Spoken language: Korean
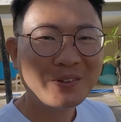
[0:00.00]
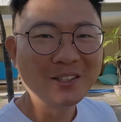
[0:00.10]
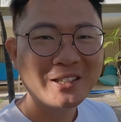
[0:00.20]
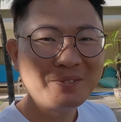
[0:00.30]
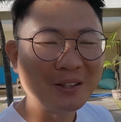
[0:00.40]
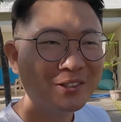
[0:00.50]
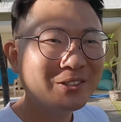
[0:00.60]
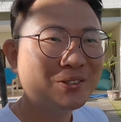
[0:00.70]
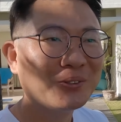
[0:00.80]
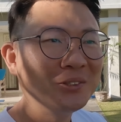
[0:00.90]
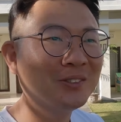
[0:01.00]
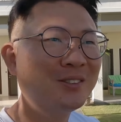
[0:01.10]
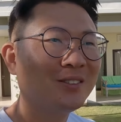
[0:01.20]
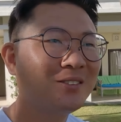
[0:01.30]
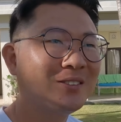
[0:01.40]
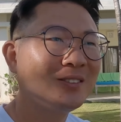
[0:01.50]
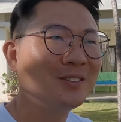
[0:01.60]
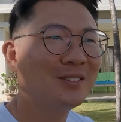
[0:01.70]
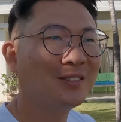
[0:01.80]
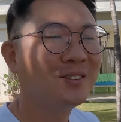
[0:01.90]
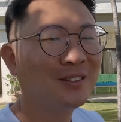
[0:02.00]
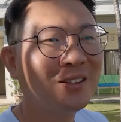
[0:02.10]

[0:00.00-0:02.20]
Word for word: 만들긴 만들 거고요 어,